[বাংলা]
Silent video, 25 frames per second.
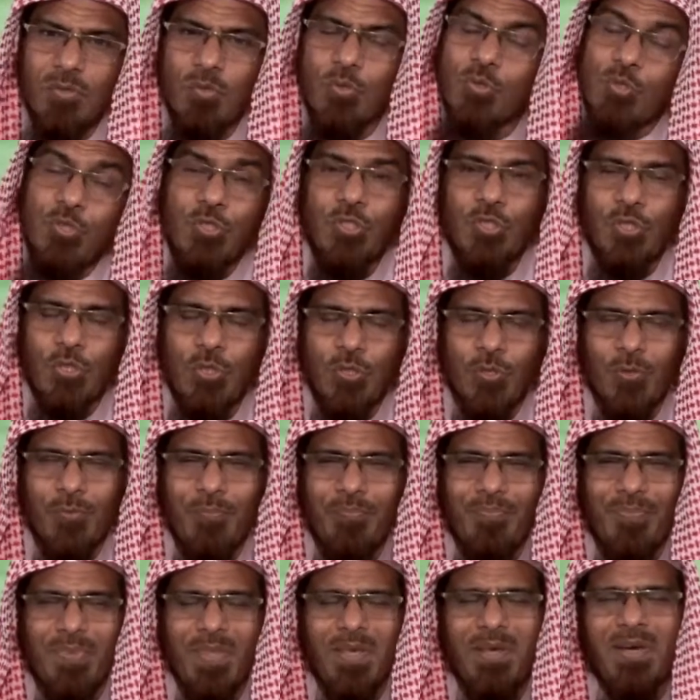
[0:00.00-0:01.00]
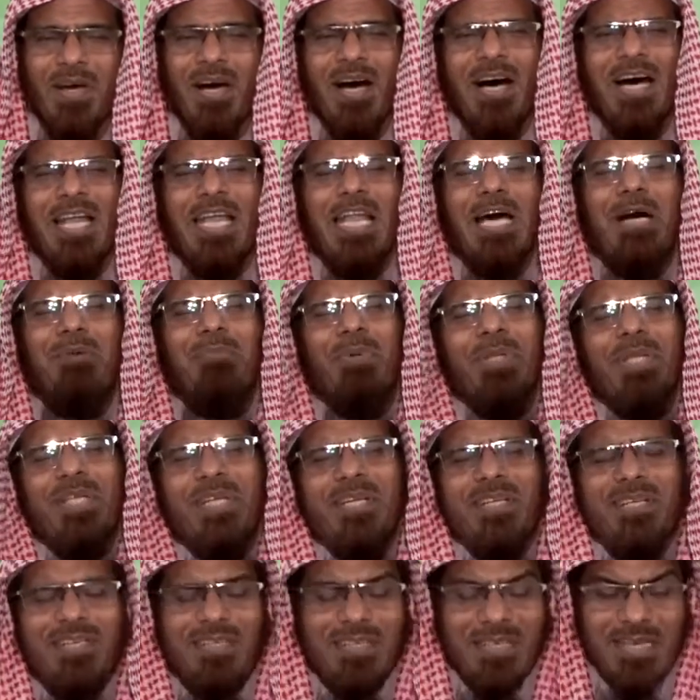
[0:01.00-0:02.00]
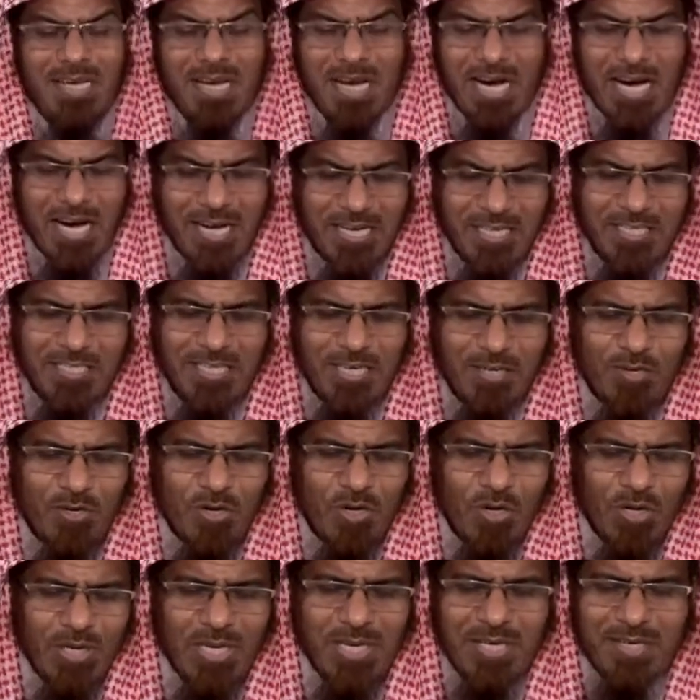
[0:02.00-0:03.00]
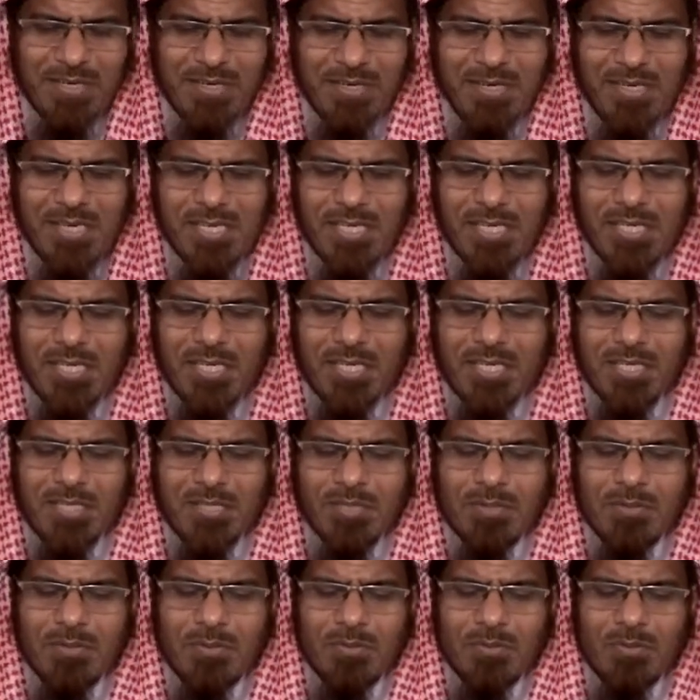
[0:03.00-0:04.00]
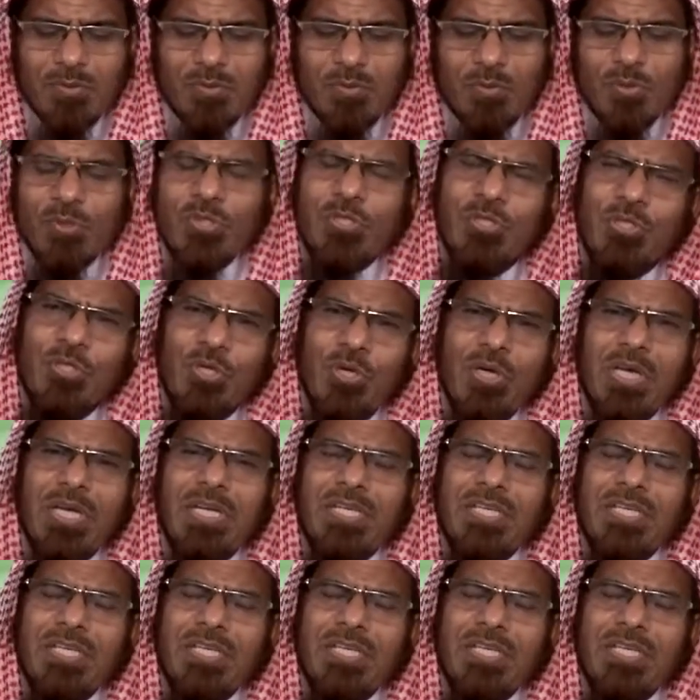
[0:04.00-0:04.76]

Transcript: উৎস আল্লাহ আমাদের আকিদা গ্রহণের উৎসকে